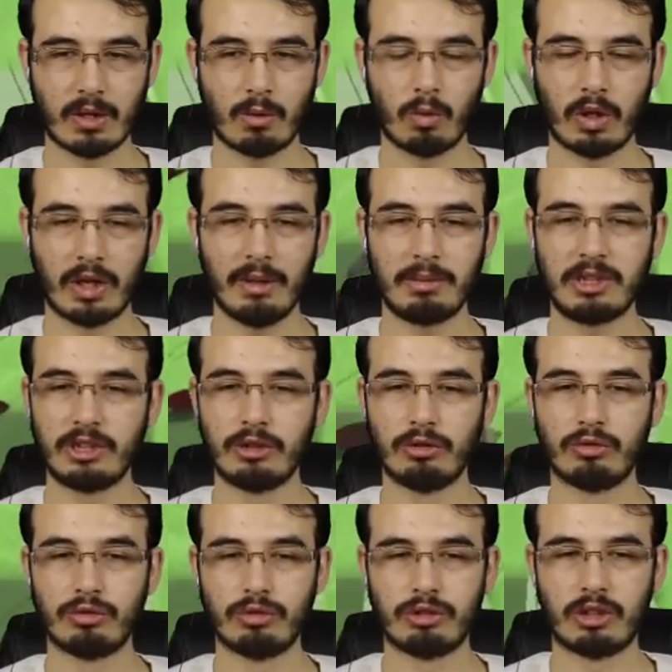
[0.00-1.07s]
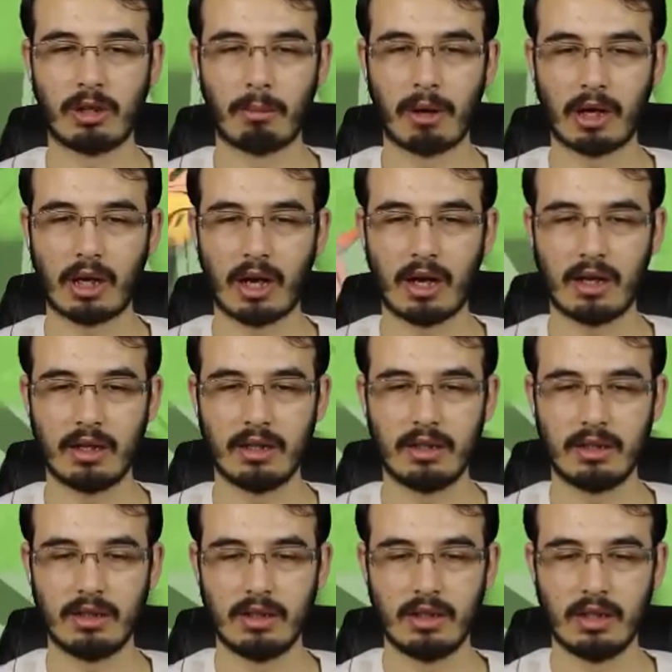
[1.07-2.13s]
Ulan hep sizin yüzünüzden bak ha.
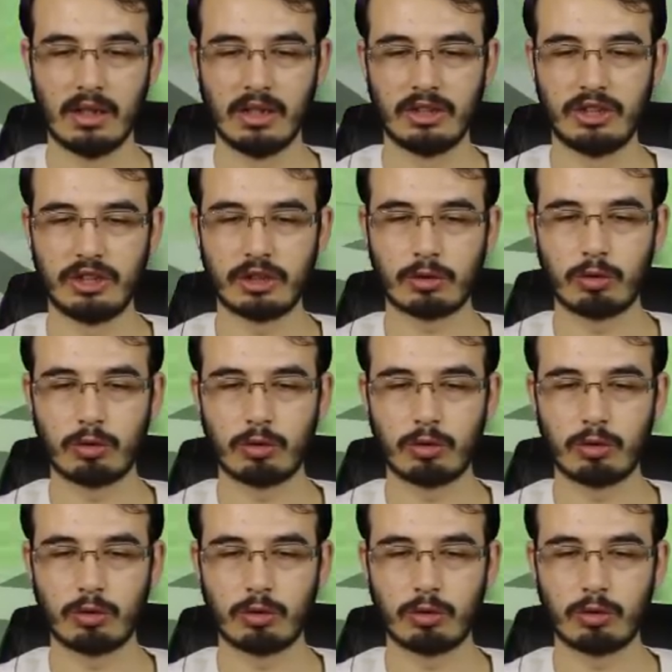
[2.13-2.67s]
Sizi